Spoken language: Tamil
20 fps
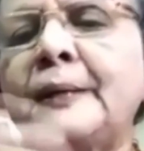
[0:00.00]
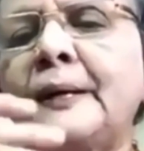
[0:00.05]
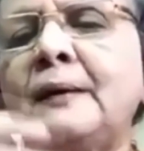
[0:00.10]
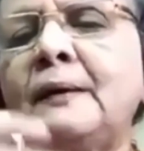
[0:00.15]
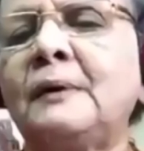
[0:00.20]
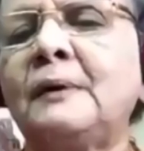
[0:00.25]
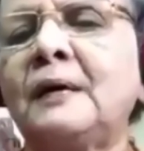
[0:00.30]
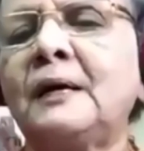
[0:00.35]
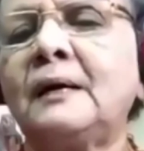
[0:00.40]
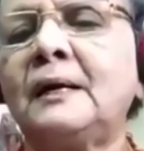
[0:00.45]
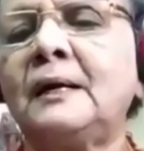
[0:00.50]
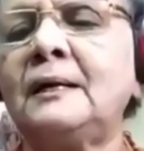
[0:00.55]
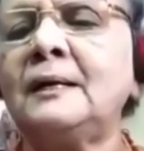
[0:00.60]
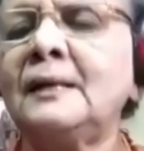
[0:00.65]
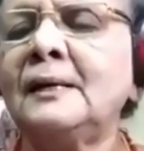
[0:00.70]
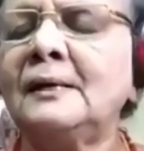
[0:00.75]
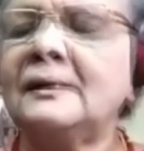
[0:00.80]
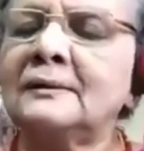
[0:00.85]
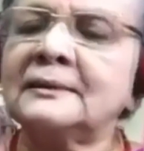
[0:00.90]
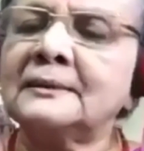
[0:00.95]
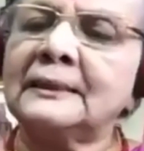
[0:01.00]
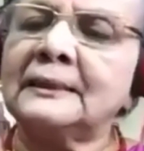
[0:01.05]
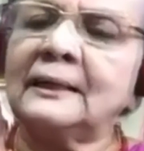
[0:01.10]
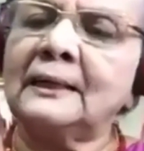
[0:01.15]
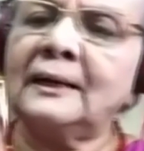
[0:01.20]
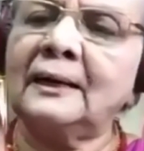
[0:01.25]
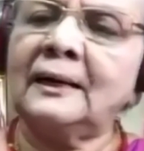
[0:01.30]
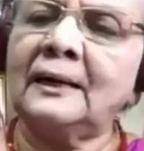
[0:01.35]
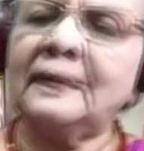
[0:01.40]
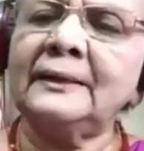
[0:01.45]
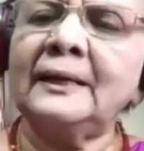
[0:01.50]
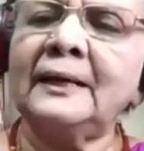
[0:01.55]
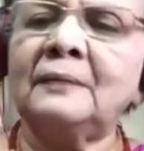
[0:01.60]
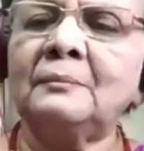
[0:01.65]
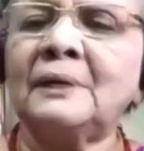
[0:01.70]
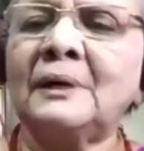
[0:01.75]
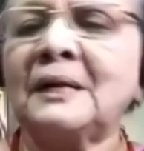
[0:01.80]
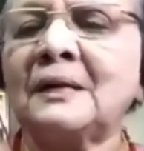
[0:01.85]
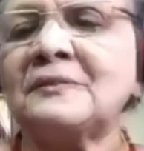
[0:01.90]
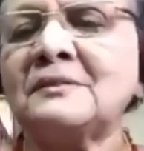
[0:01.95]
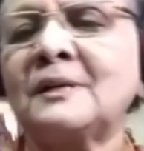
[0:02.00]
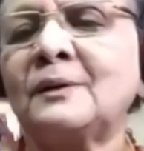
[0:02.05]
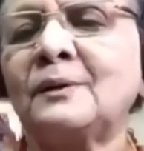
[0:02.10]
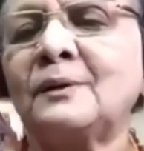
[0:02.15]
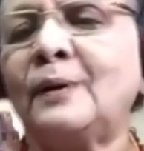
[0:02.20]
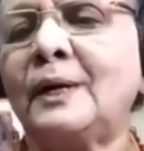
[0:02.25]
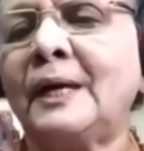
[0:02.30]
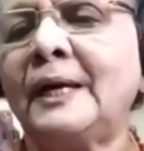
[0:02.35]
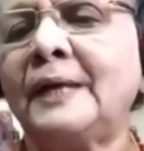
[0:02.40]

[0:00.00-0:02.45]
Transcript: நாமங்கள் சதா என் மனசுக்குள்ளே